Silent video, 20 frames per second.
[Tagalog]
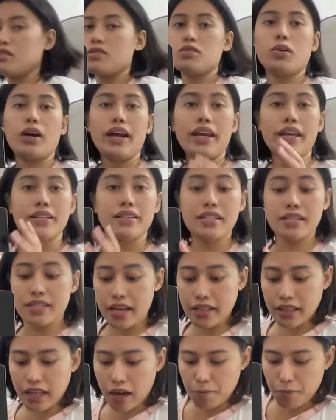So, ayun, si
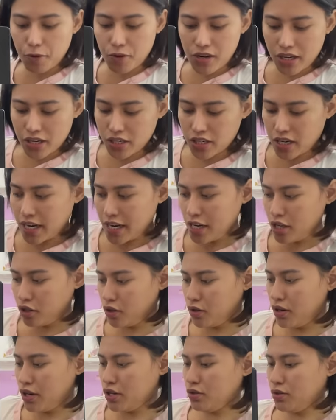set up ko lang siya. Ganito
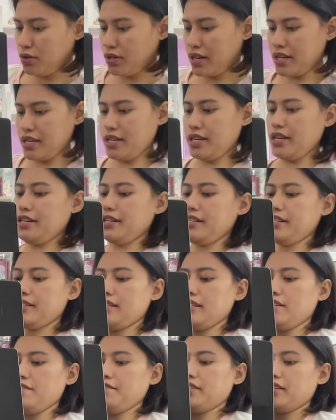yung itsura niya, ear
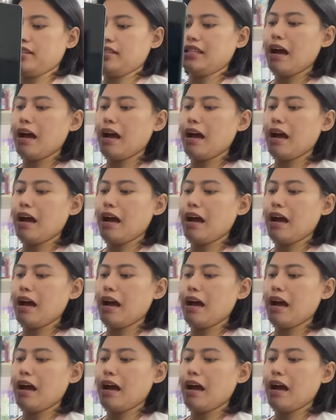slabs.